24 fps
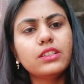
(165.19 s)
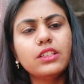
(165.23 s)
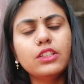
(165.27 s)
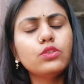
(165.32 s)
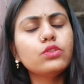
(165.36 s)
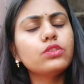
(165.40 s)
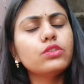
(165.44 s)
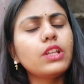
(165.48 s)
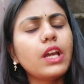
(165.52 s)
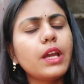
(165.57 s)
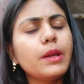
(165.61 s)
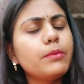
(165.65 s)

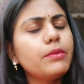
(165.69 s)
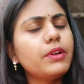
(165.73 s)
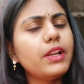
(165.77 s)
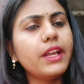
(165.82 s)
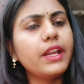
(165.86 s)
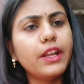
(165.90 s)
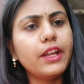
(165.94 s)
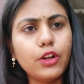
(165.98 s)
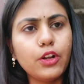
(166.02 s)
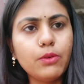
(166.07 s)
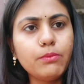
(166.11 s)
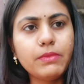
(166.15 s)
কিন্তু তাই বলে
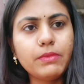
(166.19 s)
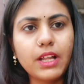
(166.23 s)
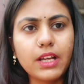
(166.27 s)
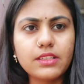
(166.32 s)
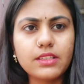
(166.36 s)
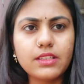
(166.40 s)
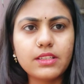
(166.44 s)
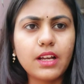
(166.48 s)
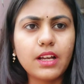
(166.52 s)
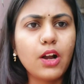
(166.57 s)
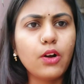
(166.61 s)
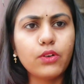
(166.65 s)
এরম না
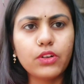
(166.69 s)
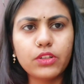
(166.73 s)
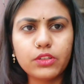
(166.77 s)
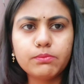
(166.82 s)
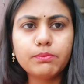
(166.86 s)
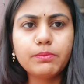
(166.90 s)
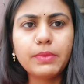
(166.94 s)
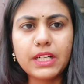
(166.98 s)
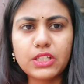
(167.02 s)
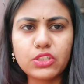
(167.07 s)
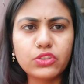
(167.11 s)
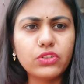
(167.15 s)
যে কাউকে
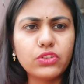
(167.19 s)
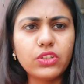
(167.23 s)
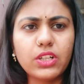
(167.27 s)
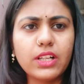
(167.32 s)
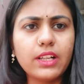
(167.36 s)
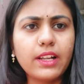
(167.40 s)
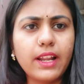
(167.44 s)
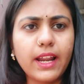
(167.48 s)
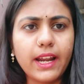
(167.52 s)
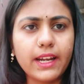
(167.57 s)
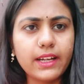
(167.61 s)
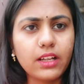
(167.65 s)

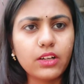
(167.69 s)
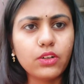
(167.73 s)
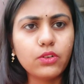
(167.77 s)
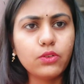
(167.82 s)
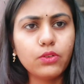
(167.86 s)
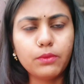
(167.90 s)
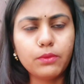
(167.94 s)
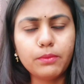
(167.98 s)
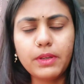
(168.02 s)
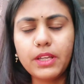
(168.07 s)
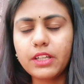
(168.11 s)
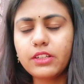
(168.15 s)
পার্সোনাল অ্যাটাক
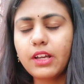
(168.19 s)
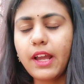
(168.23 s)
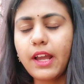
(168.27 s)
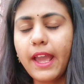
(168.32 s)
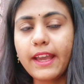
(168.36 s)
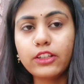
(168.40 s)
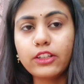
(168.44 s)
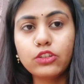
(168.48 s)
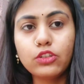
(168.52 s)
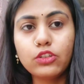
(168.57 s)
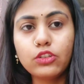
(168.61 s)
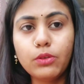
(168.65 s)
করবে এটা
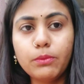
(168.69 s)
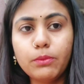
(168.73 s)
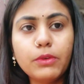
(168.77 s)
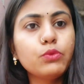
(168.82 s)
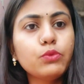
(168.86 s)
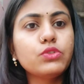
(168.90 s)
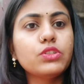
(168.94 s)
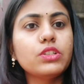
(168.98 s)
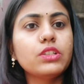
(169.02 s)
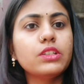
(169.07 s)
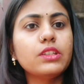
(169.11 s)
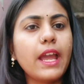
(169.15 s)
একদমই
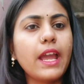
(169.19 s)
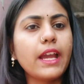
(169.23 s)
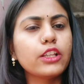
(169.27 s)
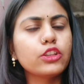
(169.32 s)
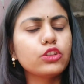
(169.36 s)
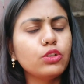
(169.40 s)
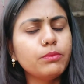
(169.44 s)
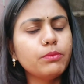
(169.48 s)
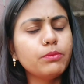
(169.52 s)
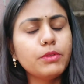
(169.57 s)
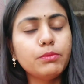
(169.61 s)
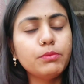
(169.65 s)
উচিত না
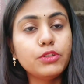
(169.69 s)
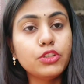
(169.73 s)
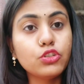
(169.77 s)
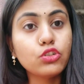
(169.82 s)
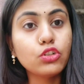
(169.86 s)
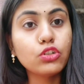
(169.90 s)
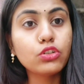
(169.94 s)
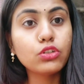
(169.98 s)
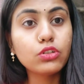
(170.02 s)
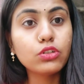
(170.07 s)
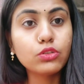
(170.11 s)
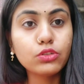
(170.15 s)
একদমই
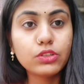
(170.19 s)
ভীষণ